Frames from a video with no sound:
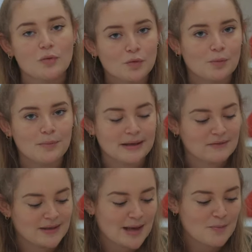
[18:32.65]
Nous, bien
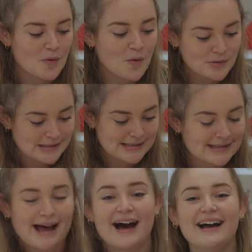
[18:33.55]
évidemment, on y
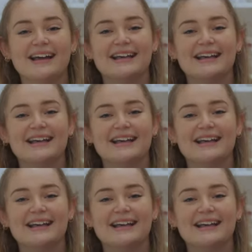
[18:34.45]
sera.